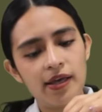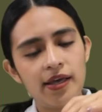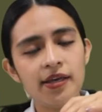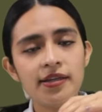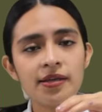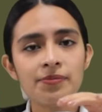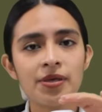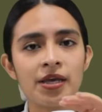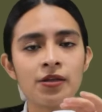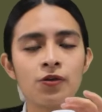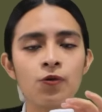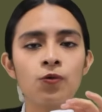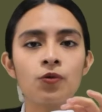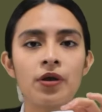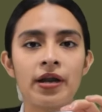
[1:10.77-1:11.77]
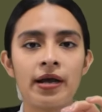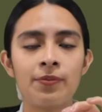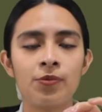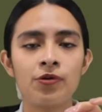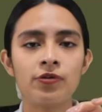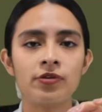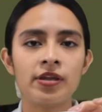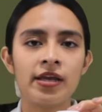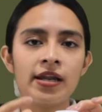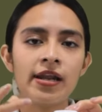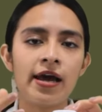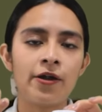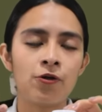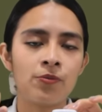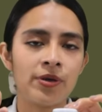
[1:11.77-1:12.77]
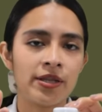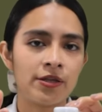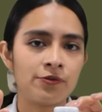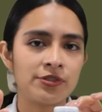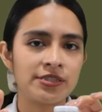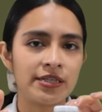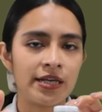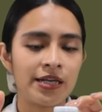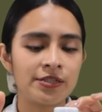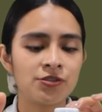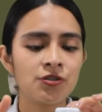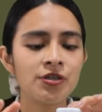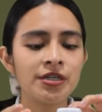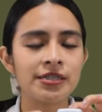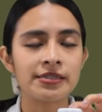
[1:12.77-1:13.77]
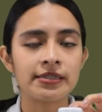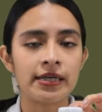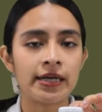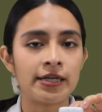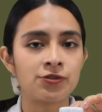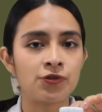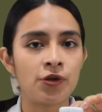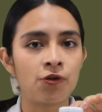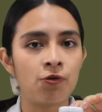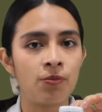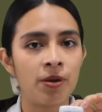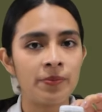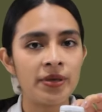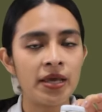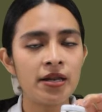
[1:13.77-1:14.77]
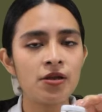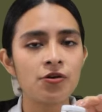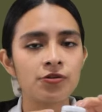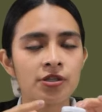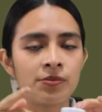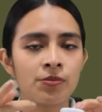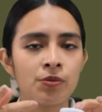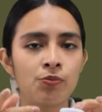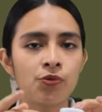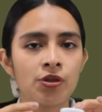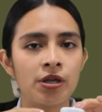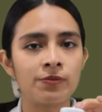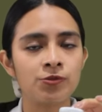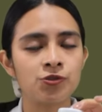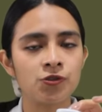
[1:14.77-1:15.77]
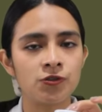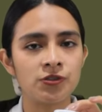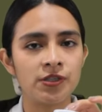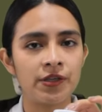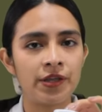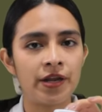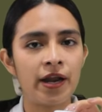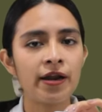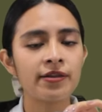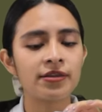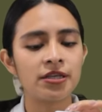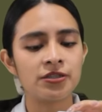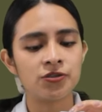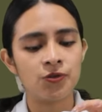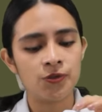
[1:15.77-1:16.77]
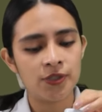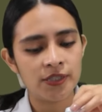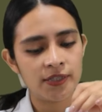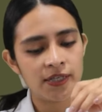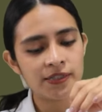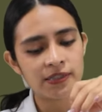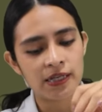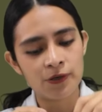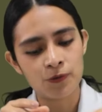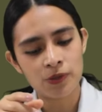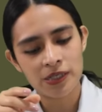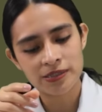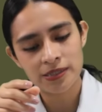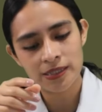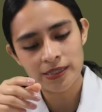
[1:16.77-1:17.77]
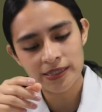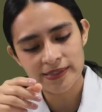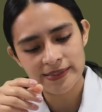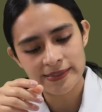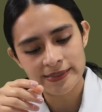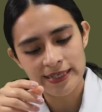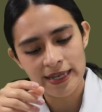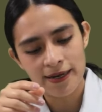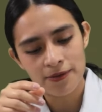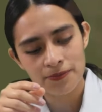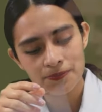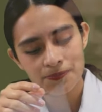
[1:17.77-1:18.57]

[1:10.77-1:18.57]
y también un gramo del aroma de nuestra elección, en este caso aroma miel o también pudiéramos considerar 10 gotitas de algún aceite esencial